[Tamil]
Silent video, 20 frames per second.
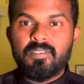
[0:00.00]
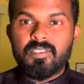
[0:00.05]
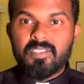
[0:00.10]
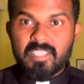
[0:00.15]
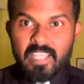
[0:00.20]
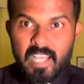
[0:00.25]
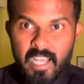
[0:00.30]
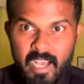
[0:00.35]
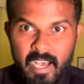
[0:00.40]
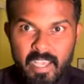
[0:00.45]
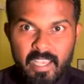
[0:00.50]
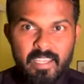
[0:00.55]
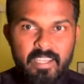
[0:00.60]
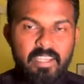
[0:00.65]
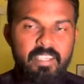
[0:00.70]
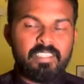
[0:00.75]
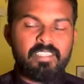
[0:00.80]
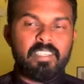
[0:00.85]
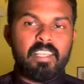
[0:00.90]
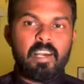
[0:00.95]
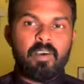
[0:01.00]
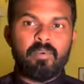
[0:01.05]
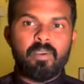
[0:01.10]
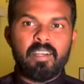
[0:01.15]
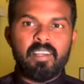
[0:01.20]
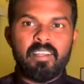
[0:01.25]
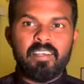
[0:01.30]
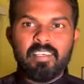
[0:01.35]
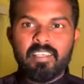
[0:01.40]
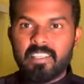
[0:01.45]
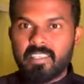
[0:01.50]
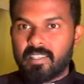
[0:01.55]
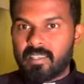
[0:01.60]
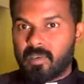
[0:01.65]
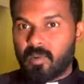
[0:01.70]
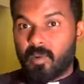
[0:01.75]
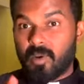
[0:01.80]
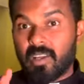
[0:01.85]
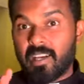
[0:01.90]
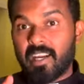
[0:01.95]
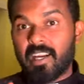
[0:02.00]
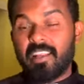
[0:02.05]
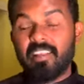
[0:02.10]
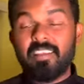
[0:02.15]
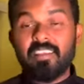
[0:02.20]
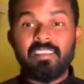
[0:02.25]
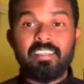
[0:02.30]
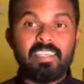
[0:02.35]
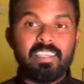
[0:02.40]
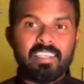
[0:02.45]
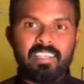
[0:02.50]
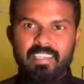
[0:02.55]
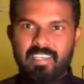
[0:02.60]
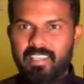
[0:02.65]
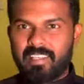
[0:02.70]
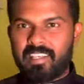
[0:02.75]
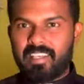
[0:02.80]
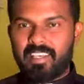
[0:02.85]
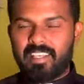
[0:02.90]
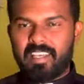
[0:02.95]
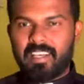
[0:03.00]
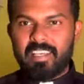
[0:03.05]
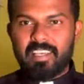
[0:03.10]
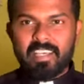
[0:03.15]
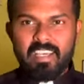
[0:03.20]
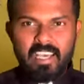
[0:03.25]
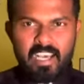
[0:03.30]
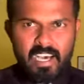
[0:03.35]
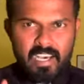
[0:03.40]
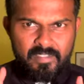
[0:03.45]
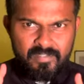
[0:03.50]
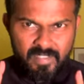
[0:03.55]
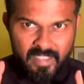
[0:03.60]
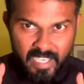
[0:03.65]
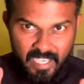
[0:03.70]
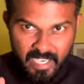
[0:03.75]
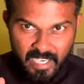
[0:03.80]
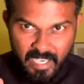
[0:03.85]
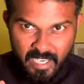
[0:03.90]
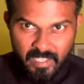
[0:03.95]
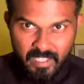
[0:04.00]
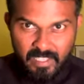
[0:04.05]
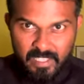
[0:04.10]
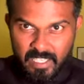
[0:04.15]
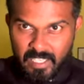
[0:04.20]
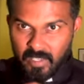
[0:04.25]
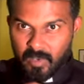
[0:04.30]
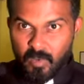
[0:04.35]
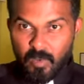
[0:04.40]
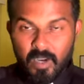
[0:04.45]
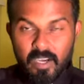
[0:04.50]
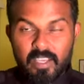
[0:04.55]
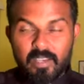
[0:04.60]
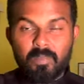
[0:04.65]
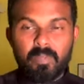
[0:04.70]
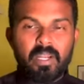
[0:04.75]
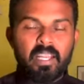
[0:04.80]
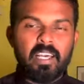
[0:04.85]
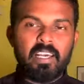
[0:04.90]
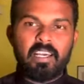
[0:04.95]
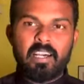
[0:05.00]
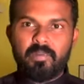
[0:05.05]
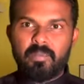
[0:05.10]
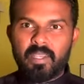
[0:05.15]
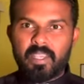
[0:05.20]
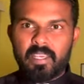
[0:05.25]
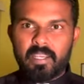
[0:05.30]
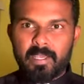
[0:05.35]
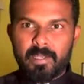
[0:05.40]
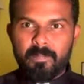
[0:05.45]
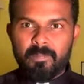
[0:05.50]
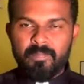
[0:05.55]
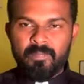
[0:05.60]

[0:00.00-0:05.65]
சகாயராஜ் அவர்களுக்கு ஒரு கடிதத்தை எழுதியிருக்கிறாங்க அந்த கடிதத்தை உங்களுக்கு இப்போ நான் காமிக்கிறேன்